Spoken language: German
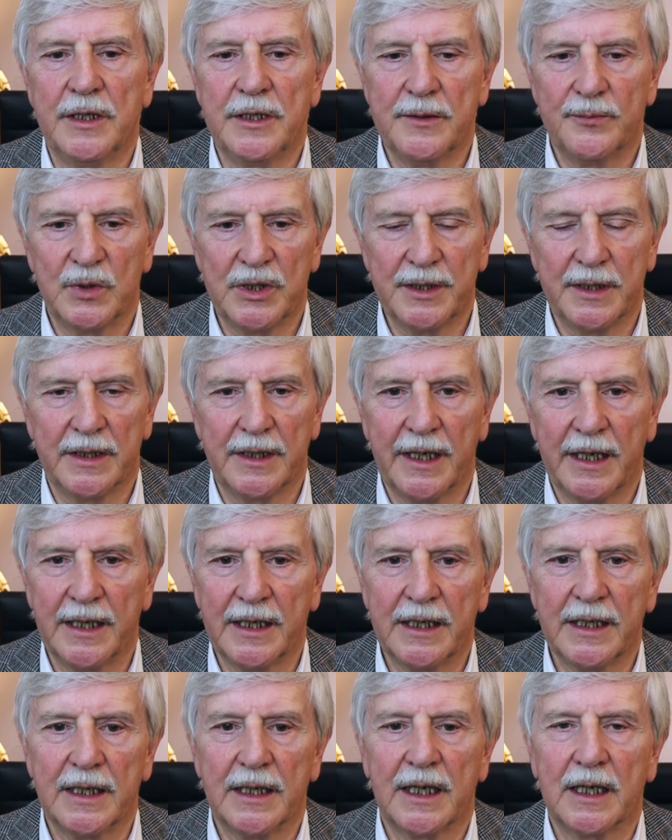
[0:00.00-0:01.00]
ich mich
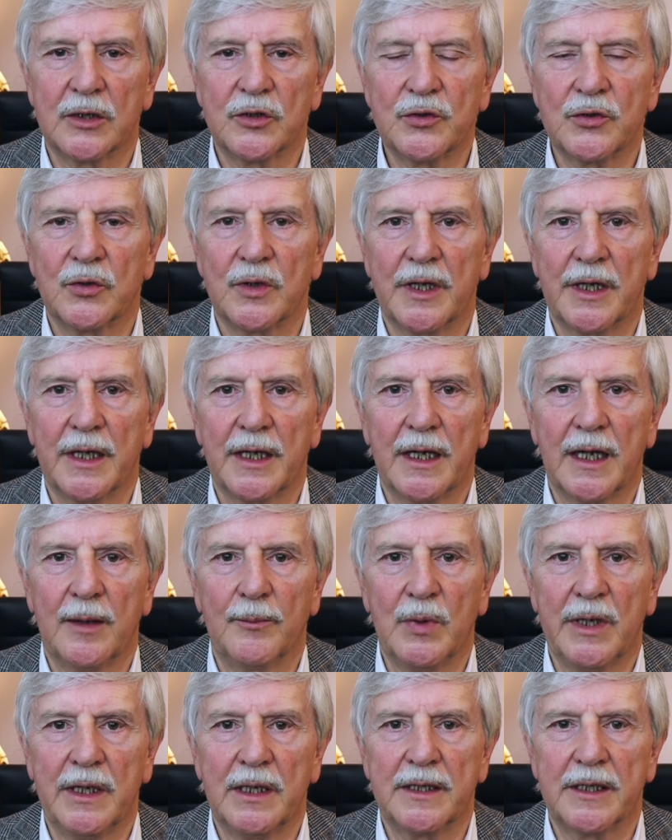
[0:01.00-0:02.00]
ernähre. Kannst du gerne einen
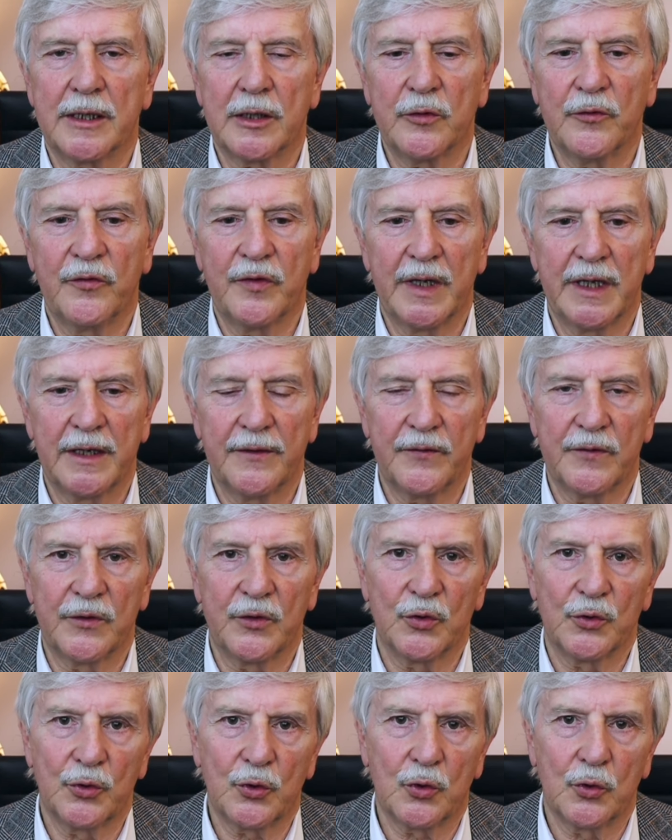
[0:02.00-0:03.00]
Blick drauf werfen
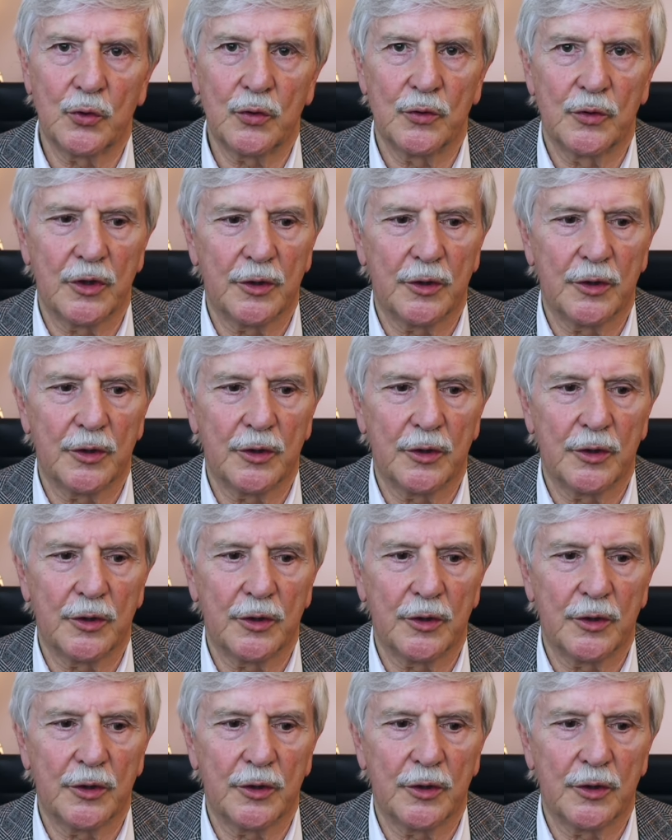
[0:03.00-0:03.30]
und gucken,